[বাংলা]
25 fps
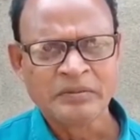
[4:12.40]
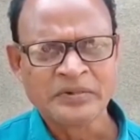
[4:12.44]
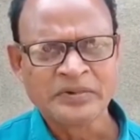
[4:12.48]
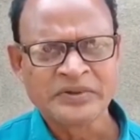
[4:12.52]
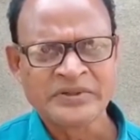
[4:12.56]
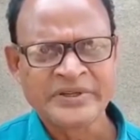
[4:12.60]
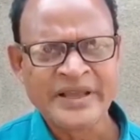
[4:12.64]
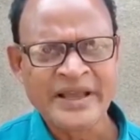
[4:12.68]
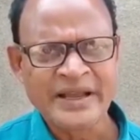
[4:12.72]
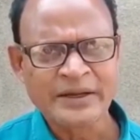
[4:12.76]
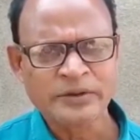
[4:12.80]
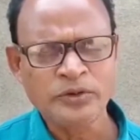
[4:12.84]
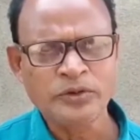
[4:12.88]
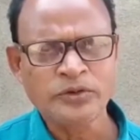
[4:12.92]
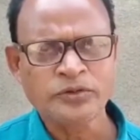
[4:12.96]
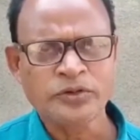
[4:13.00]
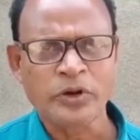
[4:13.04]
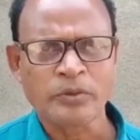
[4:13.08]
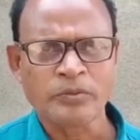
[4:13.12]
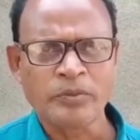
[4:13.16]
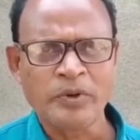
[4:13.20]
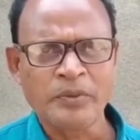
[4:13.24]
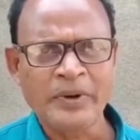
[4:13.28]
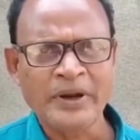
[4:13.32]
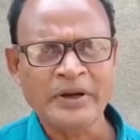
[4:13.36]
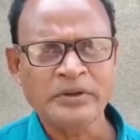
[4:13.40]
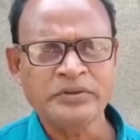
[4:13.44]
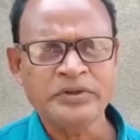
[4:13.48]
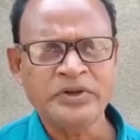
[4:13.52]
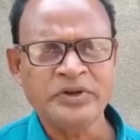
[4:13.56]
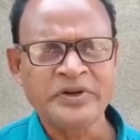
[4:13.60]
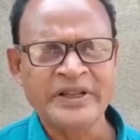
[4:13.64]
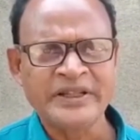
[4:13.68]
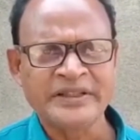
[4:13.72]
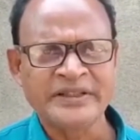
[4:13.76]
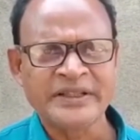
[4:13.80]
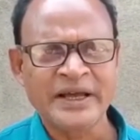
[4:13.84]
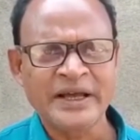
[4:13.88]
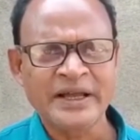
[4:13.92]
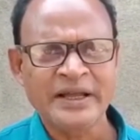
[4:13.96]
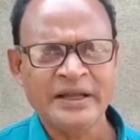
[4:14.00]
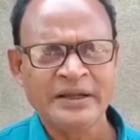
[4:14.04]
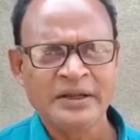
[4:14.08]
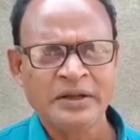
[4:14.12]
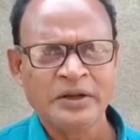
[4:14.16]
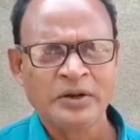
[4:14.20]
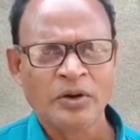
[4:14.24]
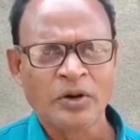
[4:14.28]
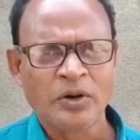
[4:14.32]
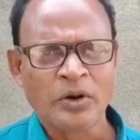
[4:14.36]
সে একজন সর্বভারতীয় নেতা
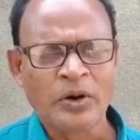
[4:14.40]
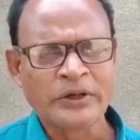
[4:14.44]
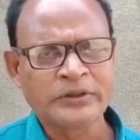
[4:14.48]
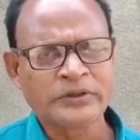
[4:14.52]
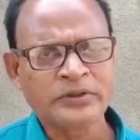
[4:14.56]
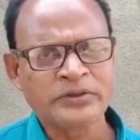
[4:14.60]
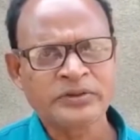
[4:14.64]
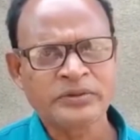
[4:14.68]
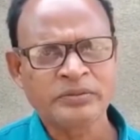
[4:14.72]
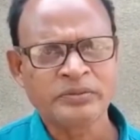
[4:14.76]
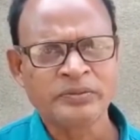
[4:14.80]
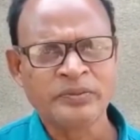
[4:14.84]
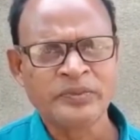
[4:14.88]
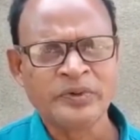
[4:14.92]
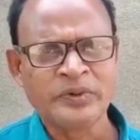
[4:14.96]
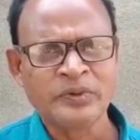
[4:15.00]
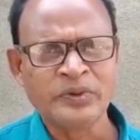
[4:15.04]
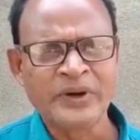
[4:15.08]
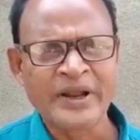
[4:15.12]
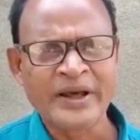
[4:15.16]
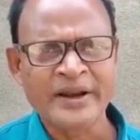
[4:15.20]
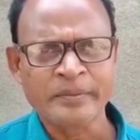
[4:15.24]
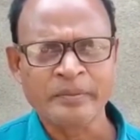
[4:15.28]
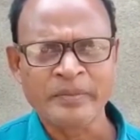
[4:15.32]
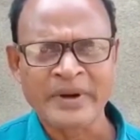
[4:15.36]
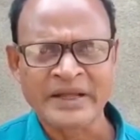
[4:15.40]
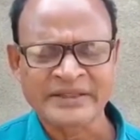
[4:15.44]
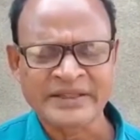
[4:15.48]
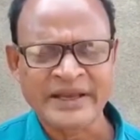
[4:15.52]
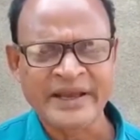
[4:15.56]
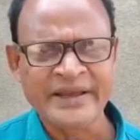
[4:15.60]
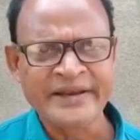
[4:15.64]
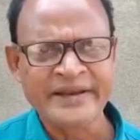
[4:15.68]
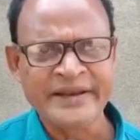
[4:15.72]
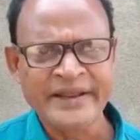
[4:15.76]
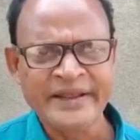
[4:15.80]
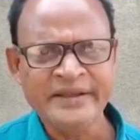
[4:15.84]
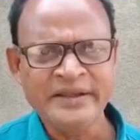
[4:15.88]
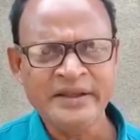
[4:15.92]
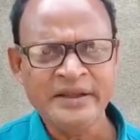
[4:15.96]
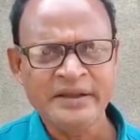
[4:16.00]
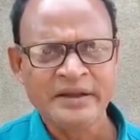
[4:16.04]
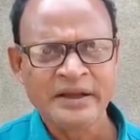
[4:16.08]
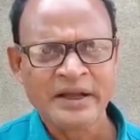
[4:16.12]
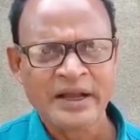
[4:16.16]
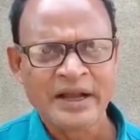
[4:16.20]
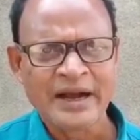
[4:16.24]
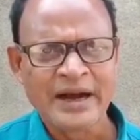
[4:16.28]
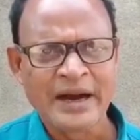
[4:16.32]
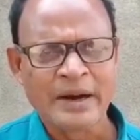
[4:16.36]
হয়তো ওনার মাথায় নেই
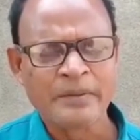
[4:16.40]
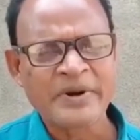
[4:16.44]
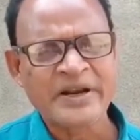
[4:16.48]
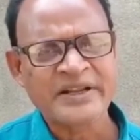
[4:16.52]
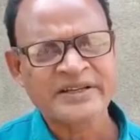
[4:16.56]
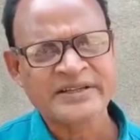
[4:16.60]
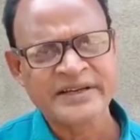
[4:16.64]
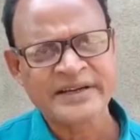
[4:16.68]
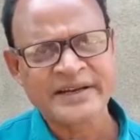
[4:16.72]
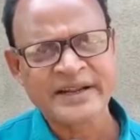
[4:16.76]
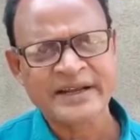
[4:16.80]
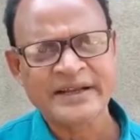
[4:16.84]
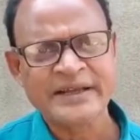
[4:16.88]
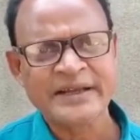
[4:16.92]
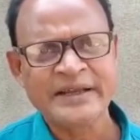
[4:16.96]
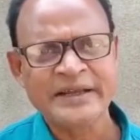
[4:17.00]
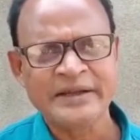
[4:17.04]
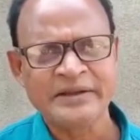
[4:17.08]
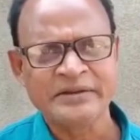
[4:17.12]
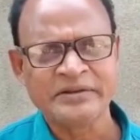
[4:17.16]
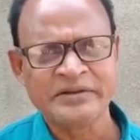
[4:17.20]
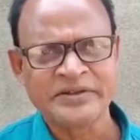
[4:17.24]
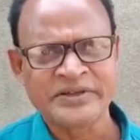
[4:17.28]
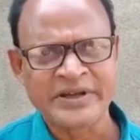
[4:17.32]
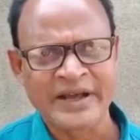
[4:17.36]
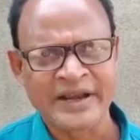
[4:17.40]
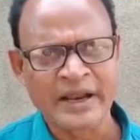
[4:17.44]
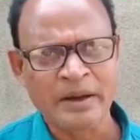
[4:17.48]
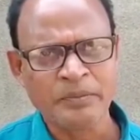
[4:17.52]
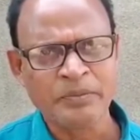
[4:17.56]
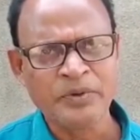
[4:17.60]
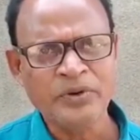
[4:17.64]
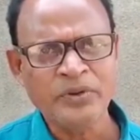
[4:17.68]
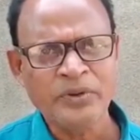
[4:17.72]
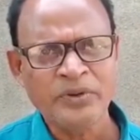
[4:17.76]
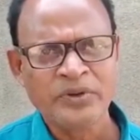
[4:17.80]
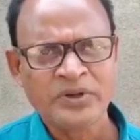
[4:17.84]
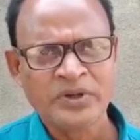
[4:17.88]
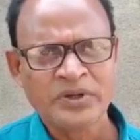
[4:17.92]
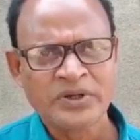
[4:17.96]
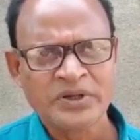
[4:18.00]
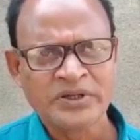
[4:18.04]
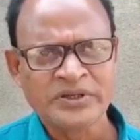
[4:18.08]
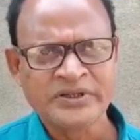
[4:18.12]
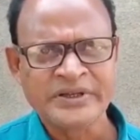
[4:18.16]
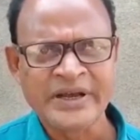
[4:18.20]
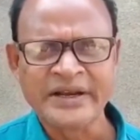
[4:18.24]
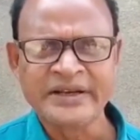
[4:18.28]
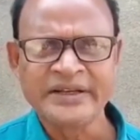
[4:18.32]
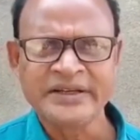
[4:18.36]
আমরা সেটাকে জানাবো
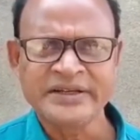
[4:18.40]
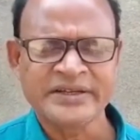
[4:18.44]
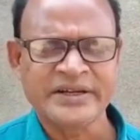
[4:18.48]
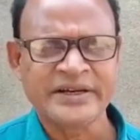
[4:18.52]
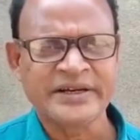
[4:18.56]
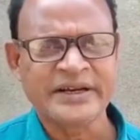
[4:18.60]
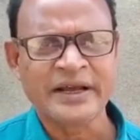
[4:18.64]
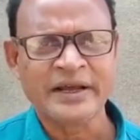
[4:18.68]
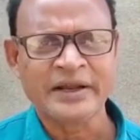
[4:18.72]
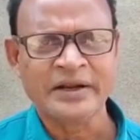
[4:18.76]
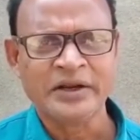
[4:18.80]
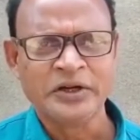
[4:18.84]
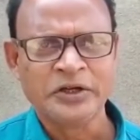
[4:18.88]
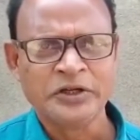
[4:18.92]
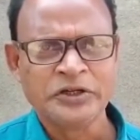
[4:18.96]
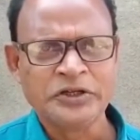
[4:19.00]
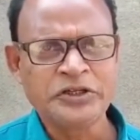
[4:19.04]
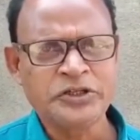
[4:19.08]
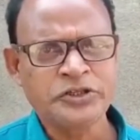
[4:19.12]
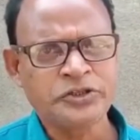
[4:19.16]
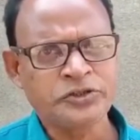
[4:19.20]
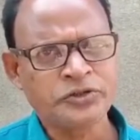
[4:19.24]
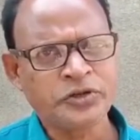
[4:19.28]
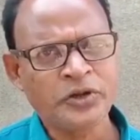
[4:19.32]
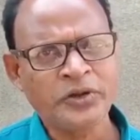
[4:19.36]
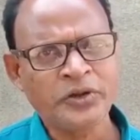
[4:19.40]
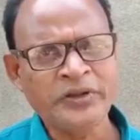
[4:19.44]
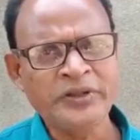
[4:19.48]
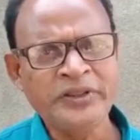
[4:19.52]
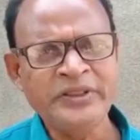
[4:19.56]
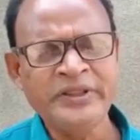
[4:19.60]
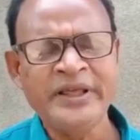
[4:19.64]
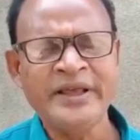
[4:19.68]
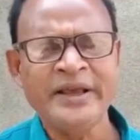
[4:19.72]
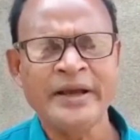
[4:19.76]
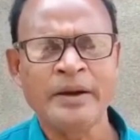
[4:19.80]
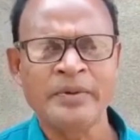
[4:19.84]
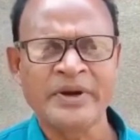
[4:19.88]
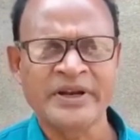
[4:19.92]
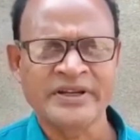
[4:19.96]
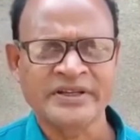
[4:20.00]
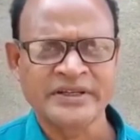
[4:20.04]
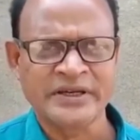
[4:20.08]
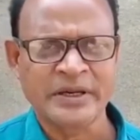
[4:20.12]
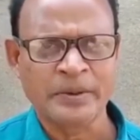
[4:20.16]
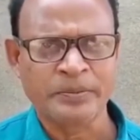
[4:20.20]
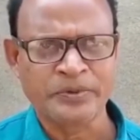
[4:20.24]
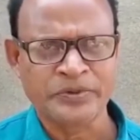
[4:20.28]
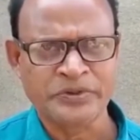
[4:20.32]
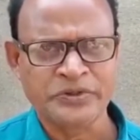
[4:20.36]
জানিয়ে সেটা নিঃসন্দেহে আমরা
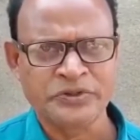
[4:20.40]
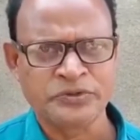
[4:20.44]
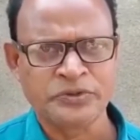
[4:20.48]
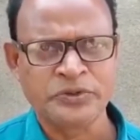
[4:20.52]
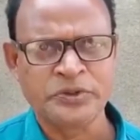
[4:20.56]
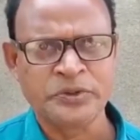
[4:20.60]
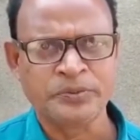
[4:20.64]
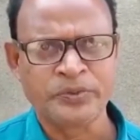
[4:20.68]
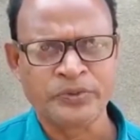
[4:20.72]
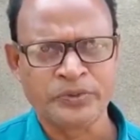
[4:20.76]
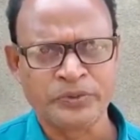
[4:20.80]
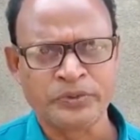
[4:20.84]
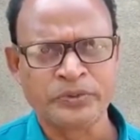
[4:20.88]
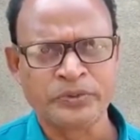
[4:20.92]
সেটা প্রতিশ্রুতি পূরণ